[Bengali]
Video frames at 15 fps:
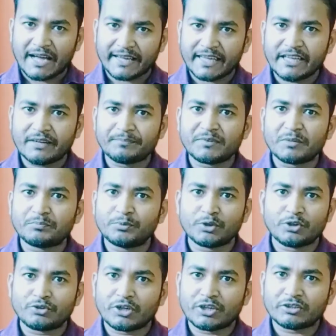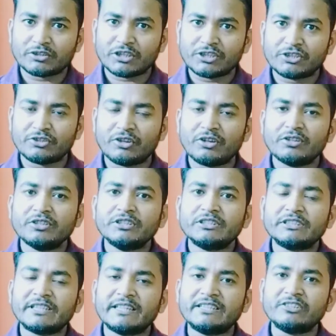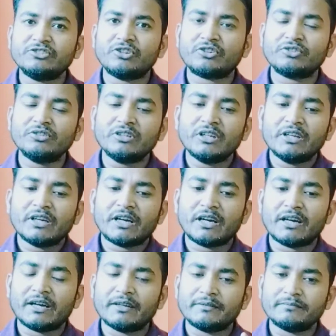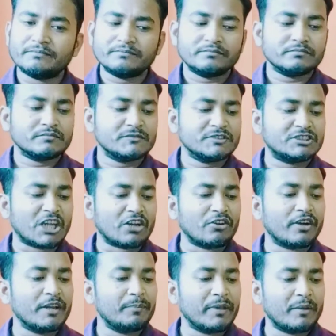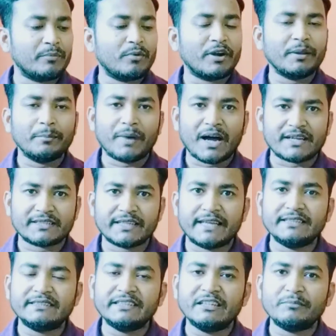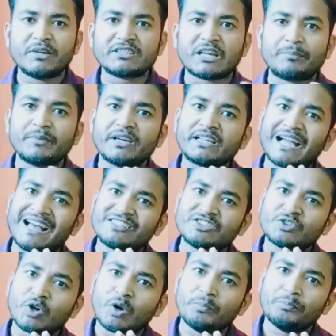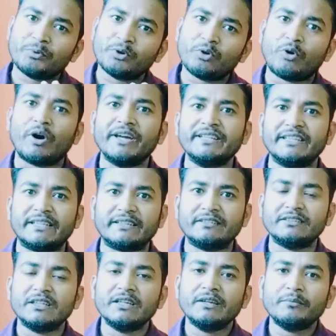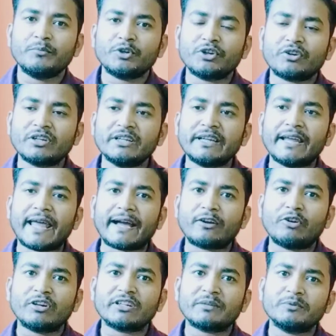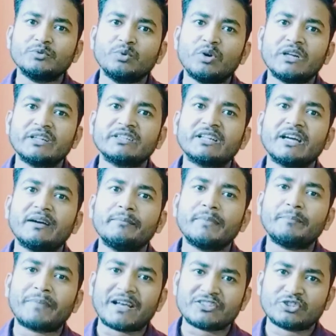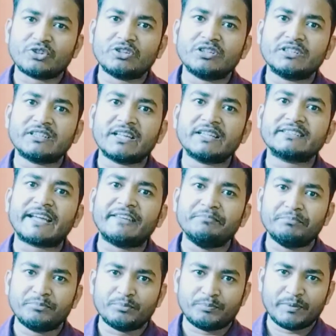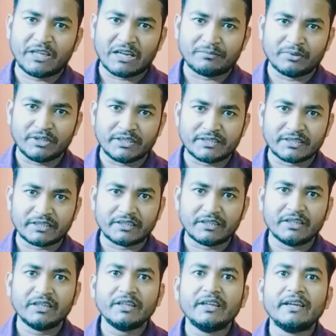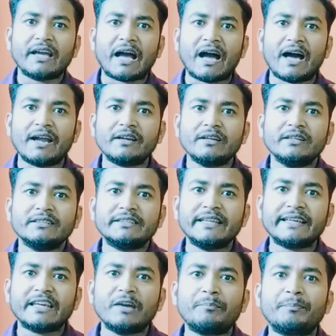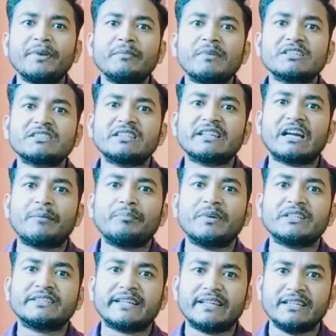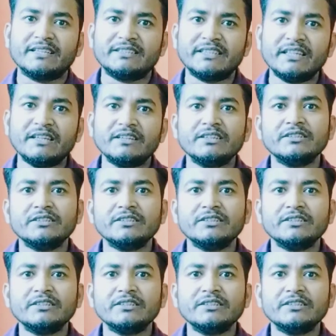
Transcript: আগেই আপনার পূরণ করার কথা ছিল সেটি ধরুন জানুয়ারি ফেব্রুয়ারি মার্চ এই তিন মাস আপনার কাজ সম্পূর্ণ হয়নি মনে করেন এক ঘন্টা বা দু ঘন্টা বা পাঁচ ঘন্টা টাইম ফিল হয়েছে আর ঠিক এপ্রিল মাস থেকে আপনার চ্যানেলটি